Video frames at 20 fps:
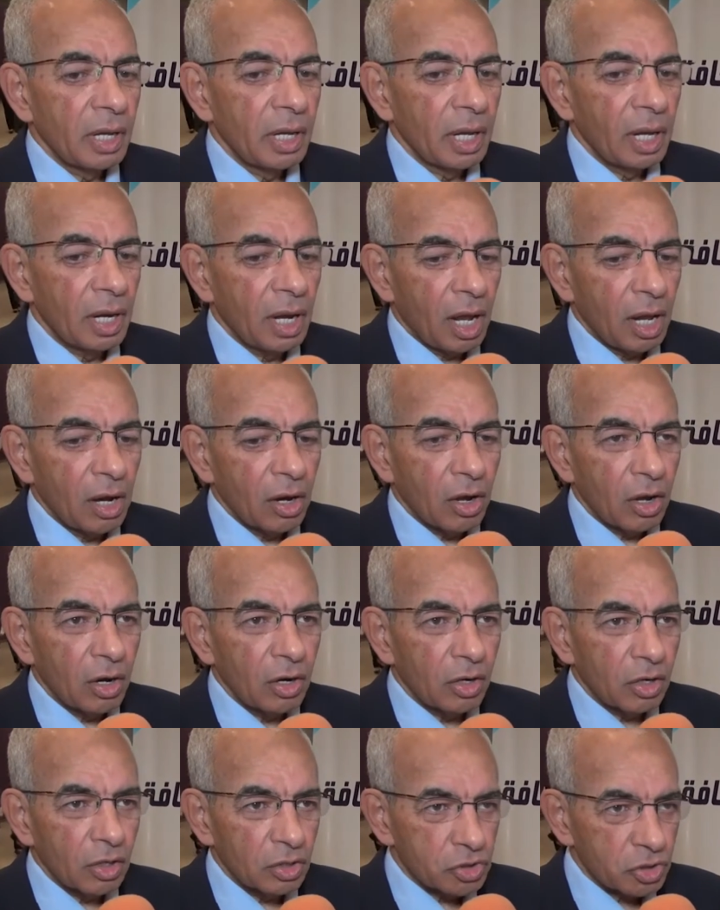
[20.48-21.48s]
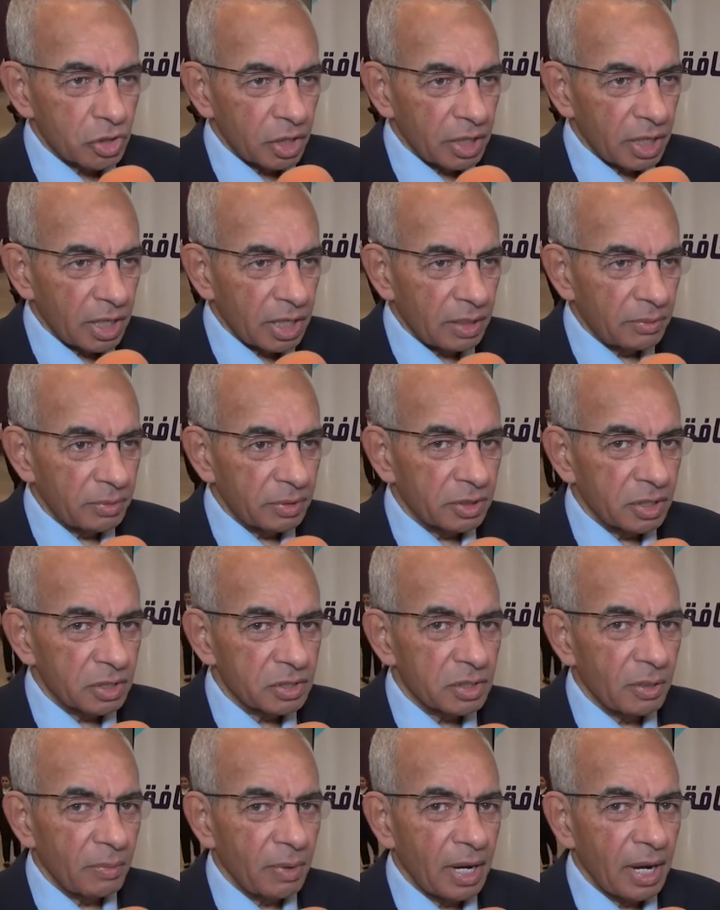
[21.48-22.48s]
الحلقه النقاشيه اللي
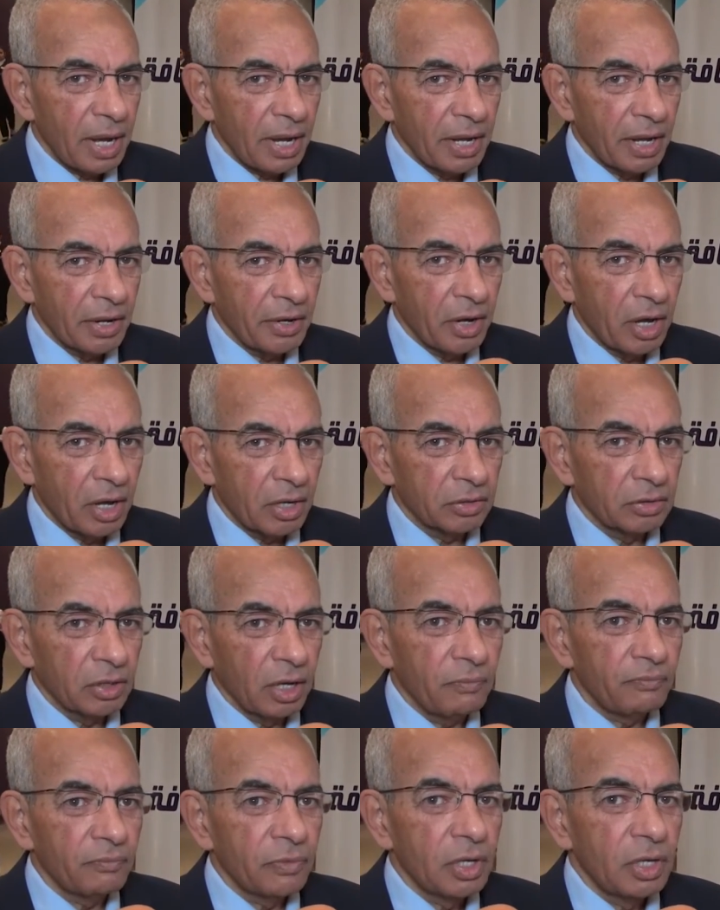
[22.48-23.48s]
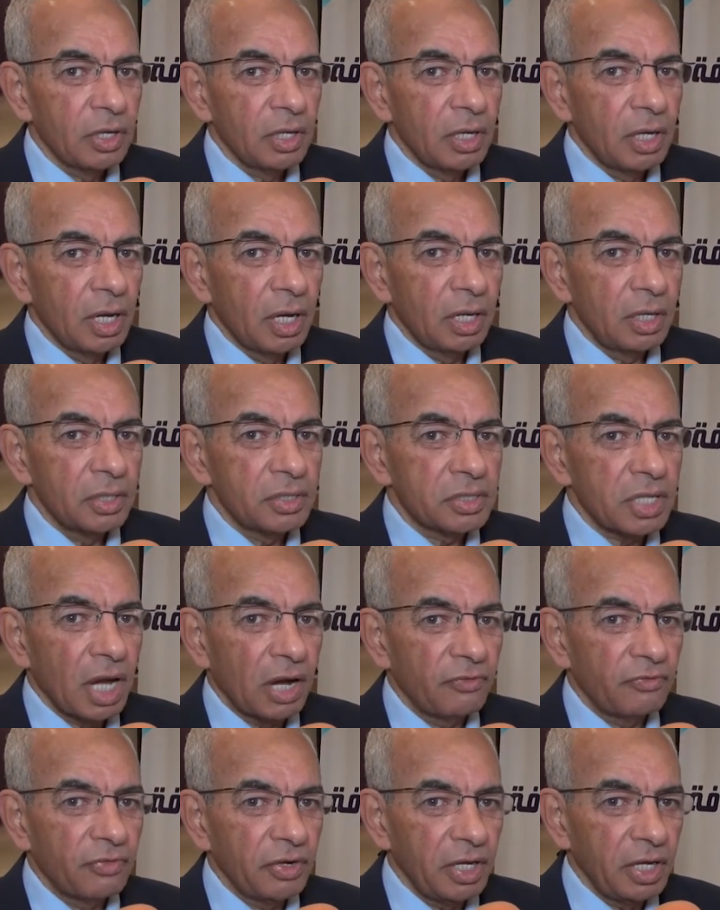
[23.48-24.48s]
بتنظمها الهيئه النهارده
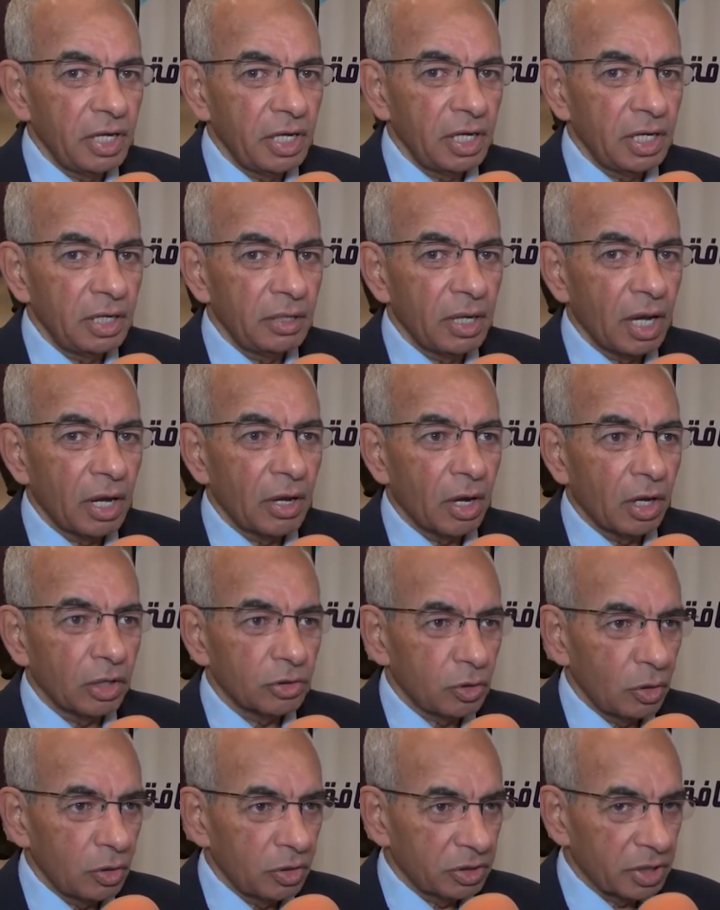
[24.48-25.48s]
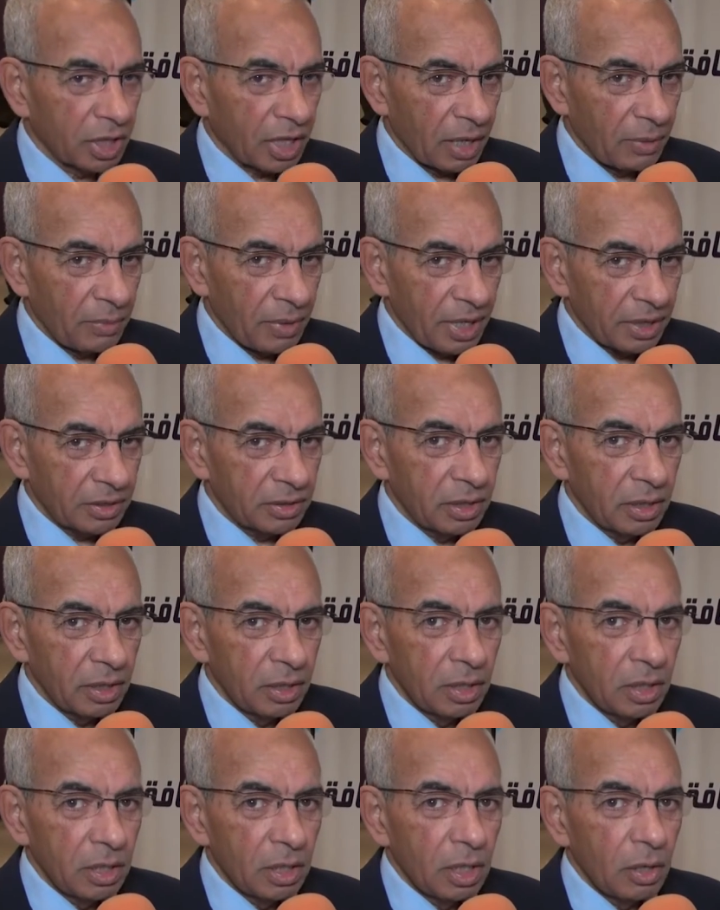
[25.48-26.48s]
للصحفيين اللي هيغطوا الانتخابات
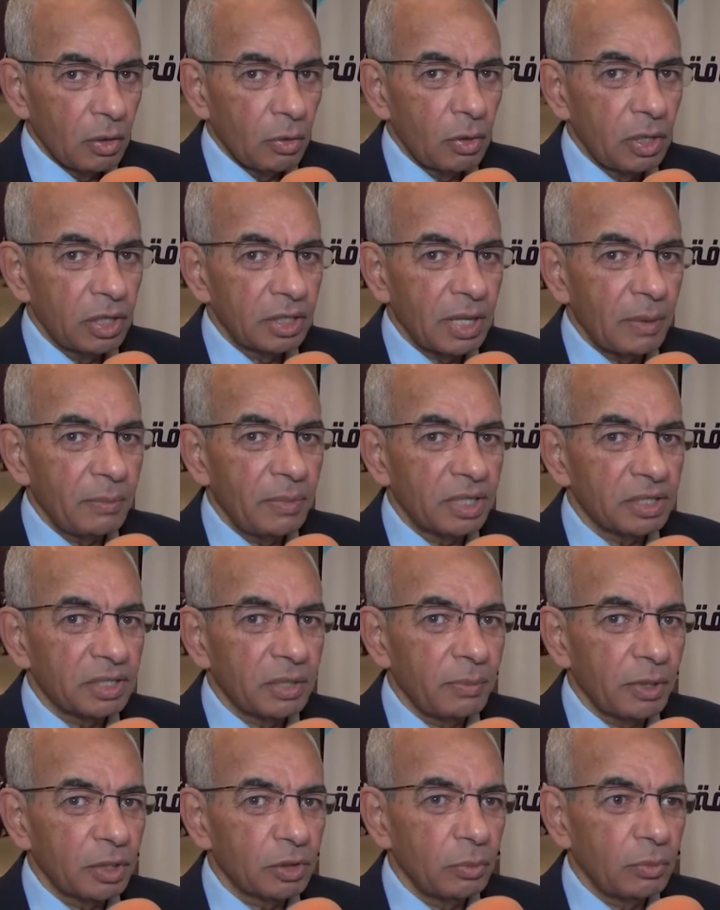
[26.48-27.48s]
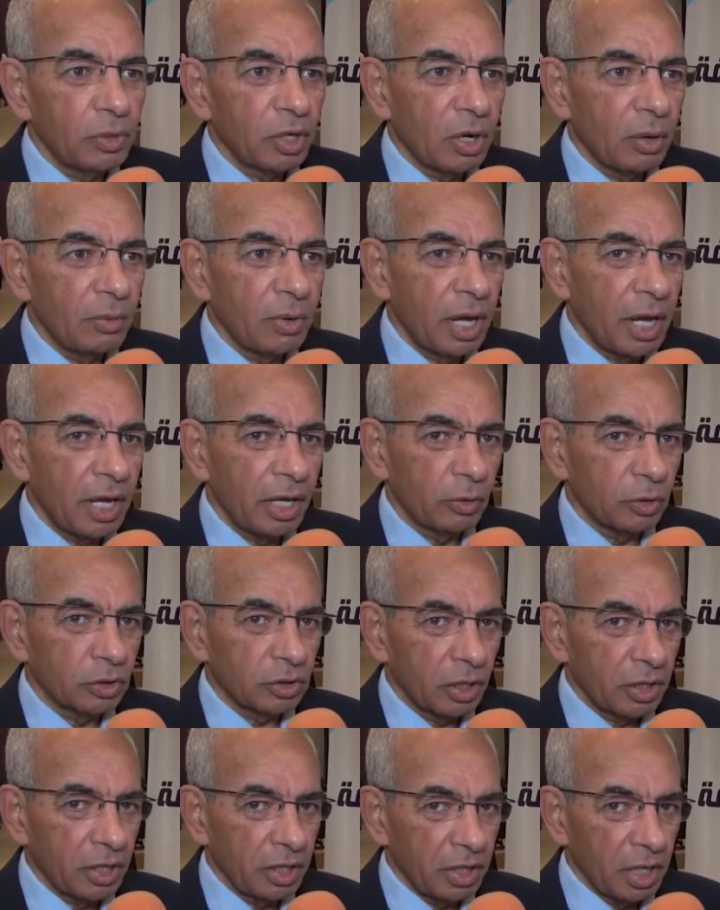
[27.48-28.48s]
واللي تم اعتماده من قبل الهيئه
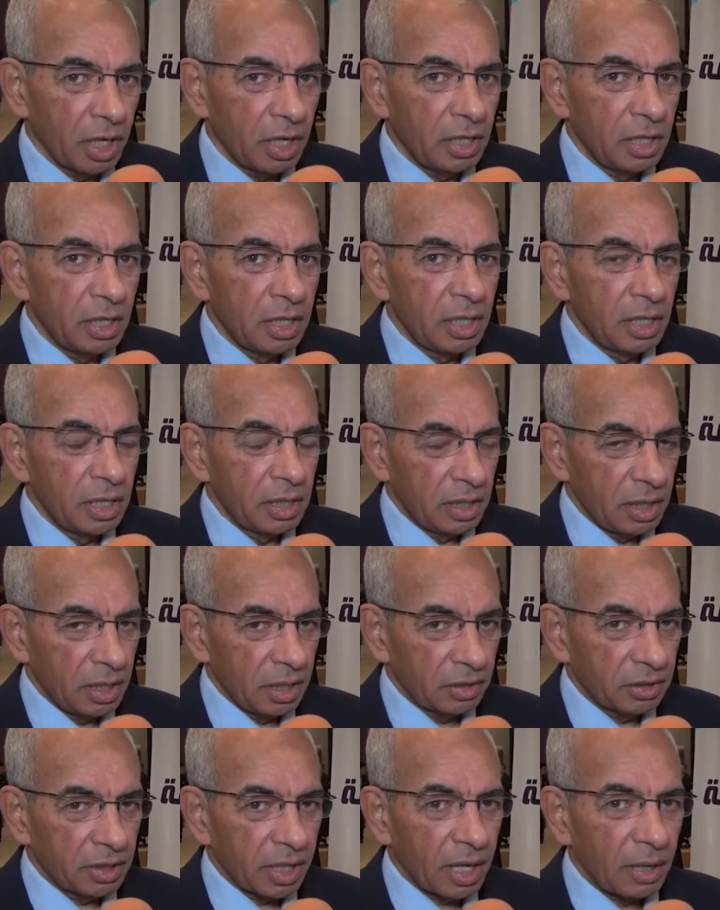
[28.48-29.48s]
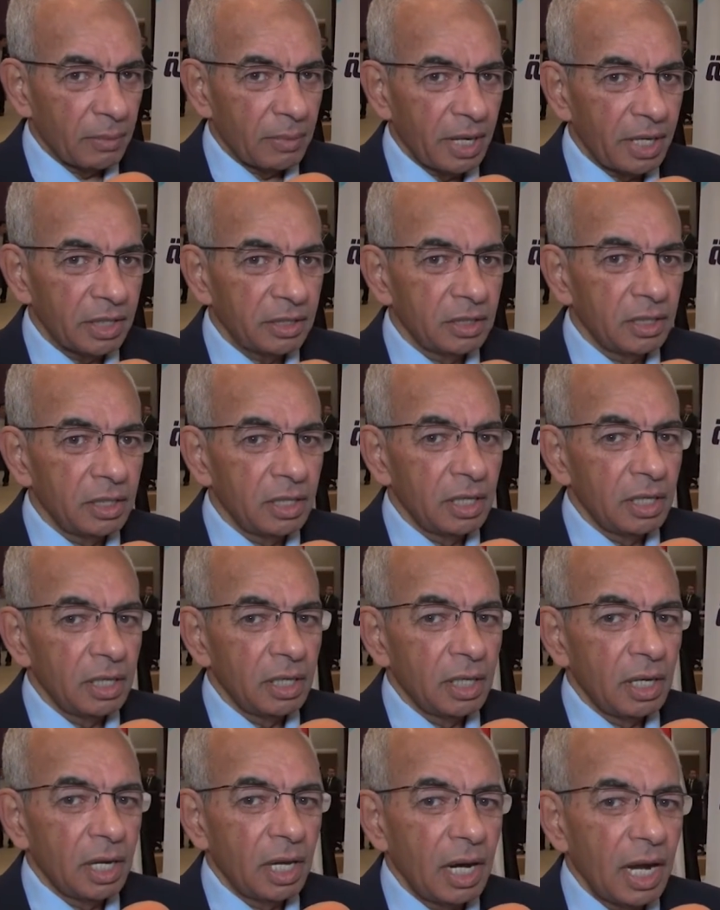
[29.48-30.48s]
الوطنيه للانتخابات
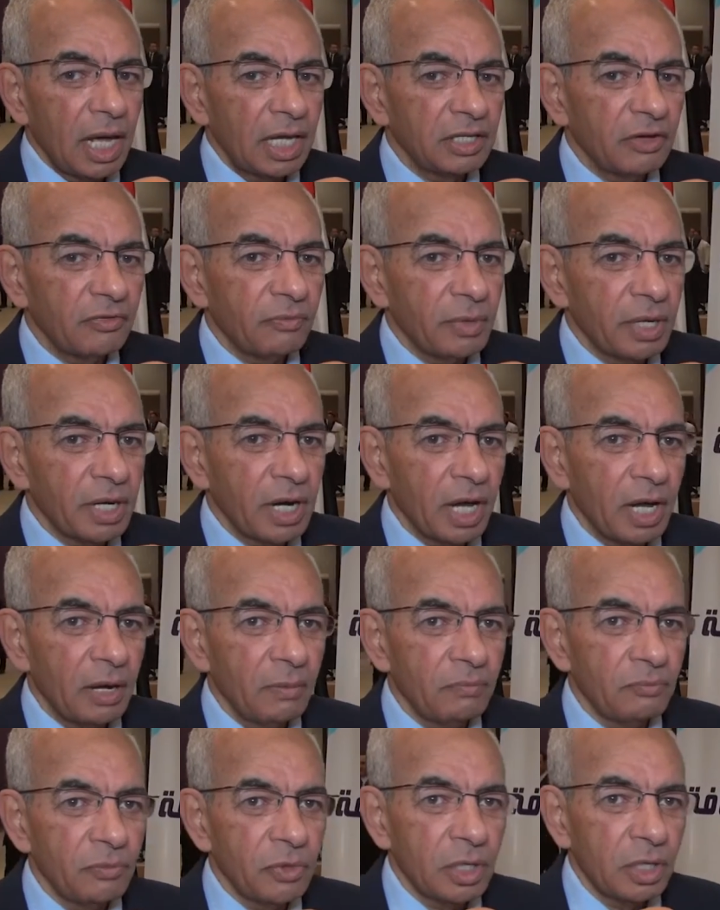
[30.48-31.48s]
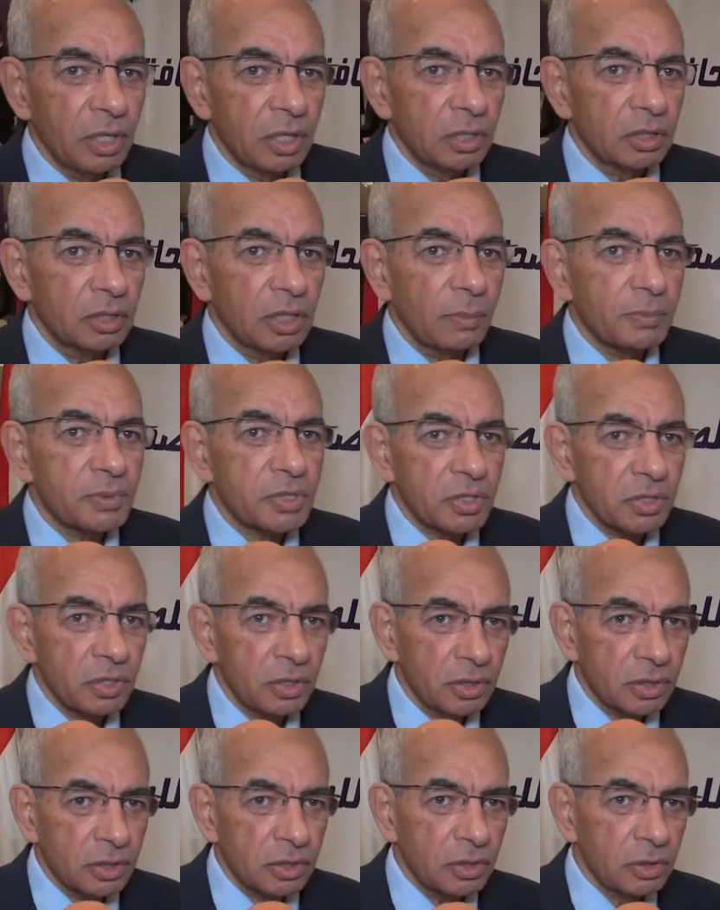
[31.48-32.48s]
الهدف منها
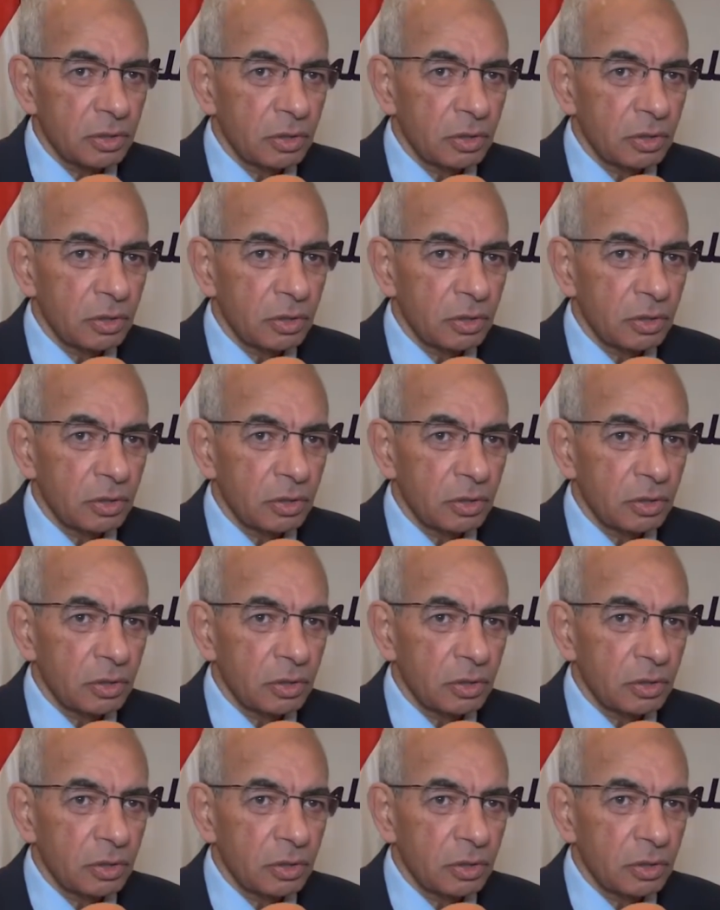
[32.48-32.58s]
تبصير